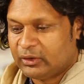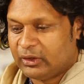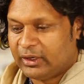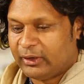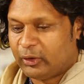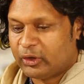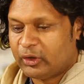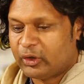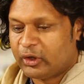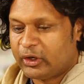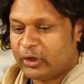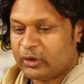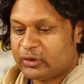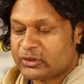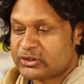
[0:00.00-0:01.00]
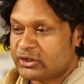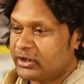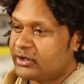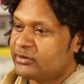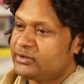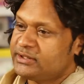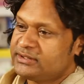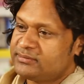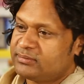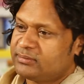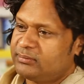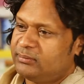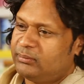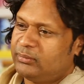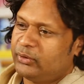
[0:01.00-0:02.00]
তো অন্য ঘরে অন্য স্বরের ওই
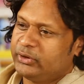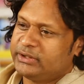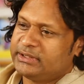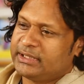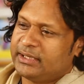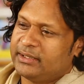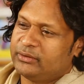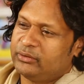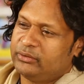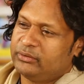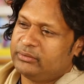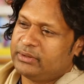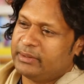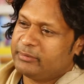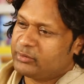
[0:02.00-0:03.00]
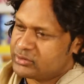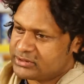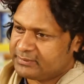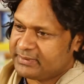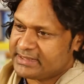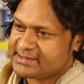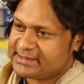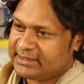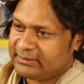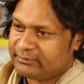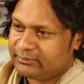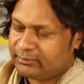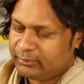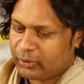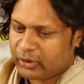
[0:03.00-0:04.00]
বইটার আমি খুঁজে
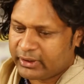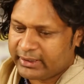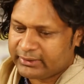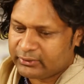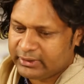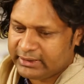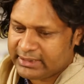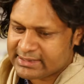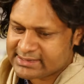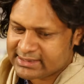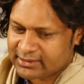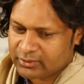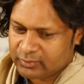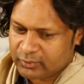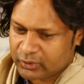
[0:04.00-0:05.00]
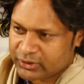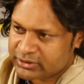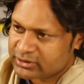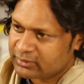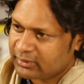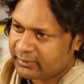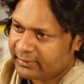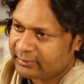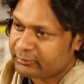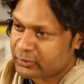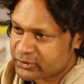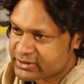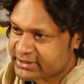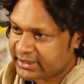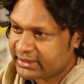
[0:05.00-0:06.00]
পেয়েছিলাম পরে তো ইলিয়াসকে খুব ঘনিষ্ঠভাবে
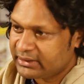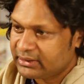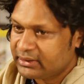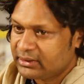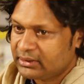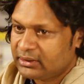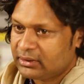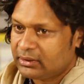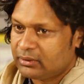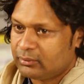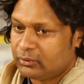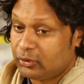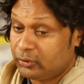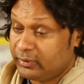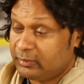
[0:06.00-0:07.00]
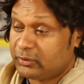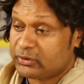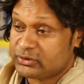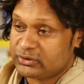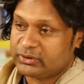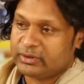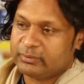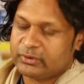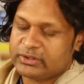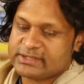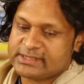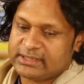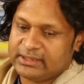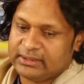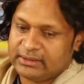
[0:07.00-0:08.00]
পড়ছি খুবই মনোযোগ দিয়ে
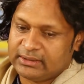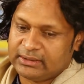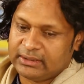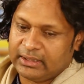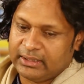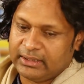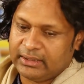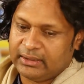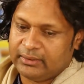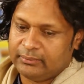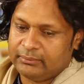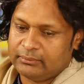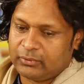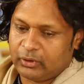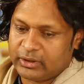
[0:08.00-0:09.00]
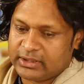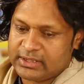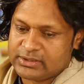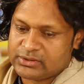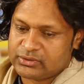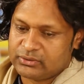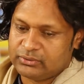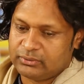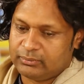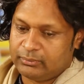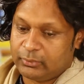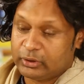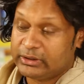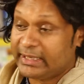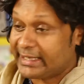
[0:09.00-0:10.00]
পড়েছি অনেক কিছু
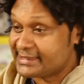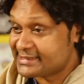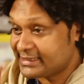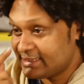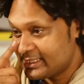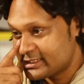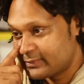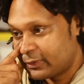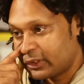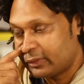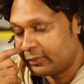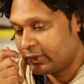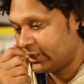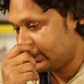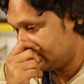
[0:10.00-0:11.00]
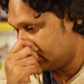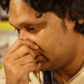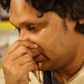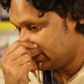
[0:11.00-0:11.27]
বদলে গেছে ইলিয়াস পড়ার পরে